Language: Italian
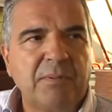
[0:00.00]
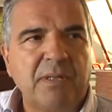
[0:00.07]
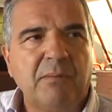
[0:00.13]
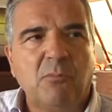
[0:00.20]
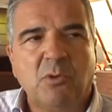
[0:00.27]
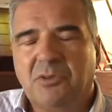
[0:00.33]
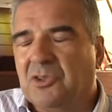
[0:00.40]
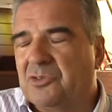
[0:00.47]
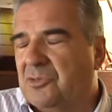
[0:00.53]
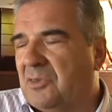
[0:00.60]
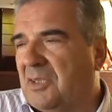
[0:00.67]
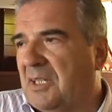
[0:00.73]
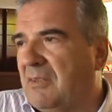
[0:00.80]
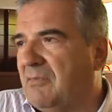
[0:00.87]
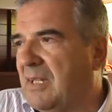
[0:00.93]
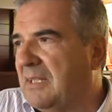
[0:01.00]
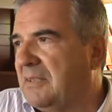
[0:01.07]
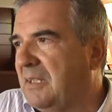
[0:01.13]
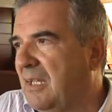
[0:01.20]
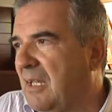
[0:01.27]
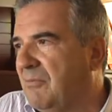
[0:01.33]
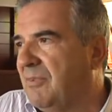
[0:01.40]
prime multe sono
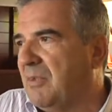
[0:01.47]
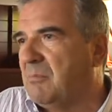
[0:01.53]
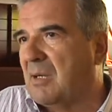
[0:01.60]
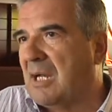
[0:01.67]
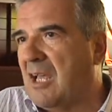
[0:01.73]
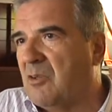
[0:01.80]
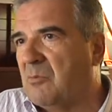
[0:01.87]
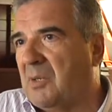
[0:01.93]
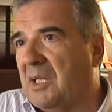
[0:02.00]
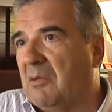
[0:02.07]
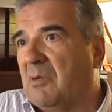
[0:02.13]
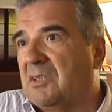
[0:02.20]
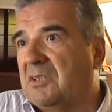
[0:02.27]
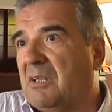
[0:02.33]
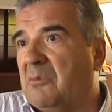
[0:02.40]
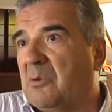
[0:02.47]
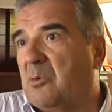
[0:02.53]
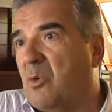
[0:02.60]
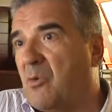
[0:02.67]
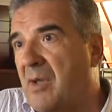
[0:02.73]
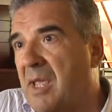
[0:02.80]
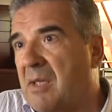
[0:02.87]
arrivate a febbraio, ma riguardavano
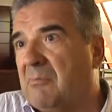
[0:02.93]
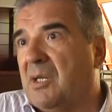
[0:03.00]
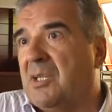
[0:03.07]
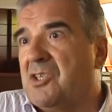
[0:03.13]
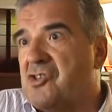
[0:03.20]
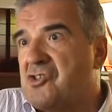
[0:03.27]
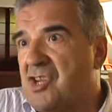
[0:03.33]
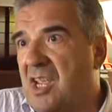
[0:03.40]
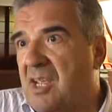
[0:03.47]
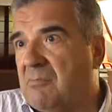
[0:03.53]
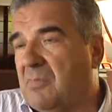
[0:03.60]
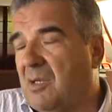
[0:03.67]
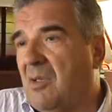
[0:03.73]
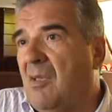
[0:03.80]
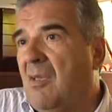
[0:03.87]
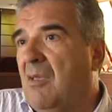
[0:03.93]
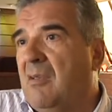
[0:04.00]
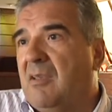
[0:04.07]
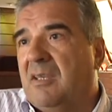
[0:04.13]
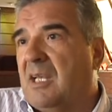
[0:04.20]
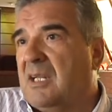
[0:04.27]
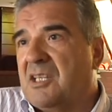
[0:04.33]
novembre, dicembre,
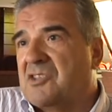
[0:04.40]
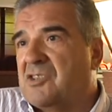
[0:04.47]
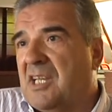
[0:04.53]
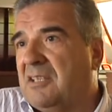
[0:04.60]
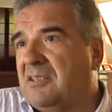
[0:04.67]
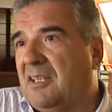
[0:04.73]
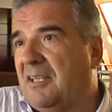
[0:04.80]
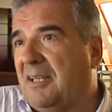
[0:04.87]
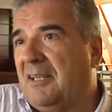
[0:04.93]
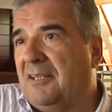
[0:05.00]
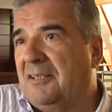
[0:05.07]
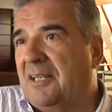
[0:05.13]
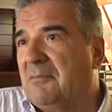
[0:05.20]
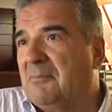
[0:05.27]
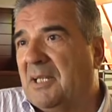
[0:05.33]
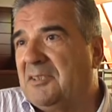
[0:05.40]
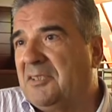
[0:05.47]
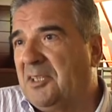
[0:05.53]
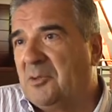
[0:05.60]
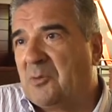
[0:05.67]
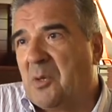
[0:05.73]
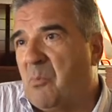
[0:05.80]
che alle 7 del
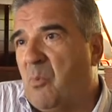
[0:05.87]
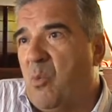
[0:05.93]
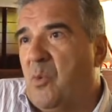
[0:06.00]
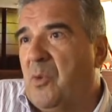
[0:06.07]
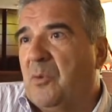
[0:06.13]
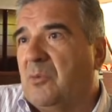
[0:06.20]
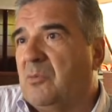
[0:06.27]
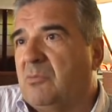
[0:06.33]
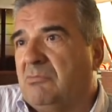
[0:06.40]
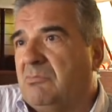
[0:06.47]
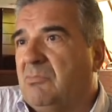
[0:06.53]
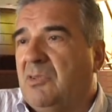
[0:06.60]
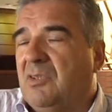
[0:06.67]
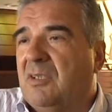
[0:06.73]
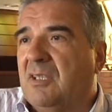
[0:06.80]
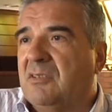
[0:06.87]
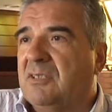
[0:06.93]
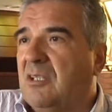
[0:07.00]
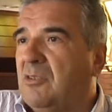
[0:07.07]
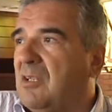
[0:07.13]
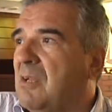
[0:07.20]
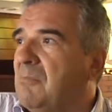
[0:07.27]
mattino è buio, il
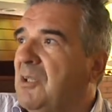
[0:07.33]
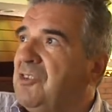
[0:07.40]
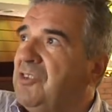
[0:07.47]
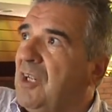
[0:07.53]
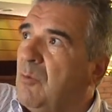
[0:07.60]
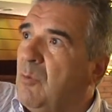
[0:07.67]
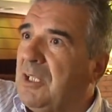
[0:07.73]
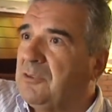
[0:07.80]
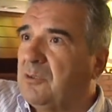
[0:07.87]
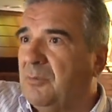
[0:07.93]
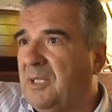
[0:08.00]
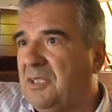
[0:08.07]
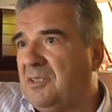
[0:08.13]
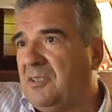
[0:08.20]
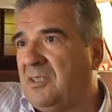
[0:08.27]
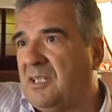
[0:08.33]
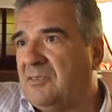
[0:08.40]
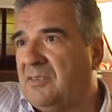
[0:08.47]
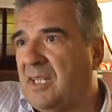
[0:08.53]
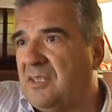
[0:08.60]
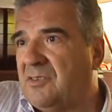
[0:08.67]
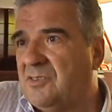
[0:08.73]
cartello li ha messi a 4 metri di
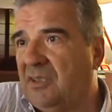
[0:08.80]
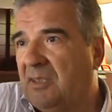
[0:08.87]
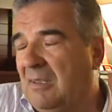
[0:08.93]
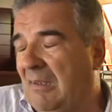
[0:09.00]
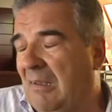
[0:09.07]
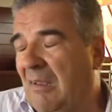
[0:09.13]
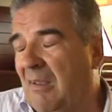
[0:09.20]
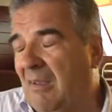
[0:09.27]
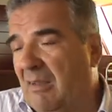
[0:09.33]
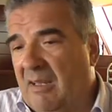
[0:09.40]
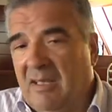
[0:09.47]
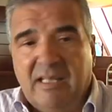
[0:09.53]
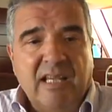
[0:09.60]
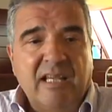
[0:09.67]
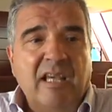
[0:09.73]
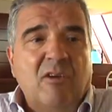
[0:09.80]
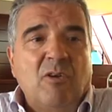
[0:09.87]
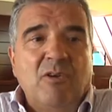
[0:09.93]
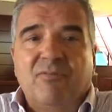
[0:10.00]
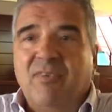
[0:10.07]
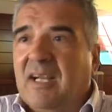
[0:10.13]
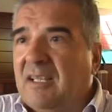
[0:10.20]
altezza che neanche
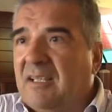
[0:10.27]
i fari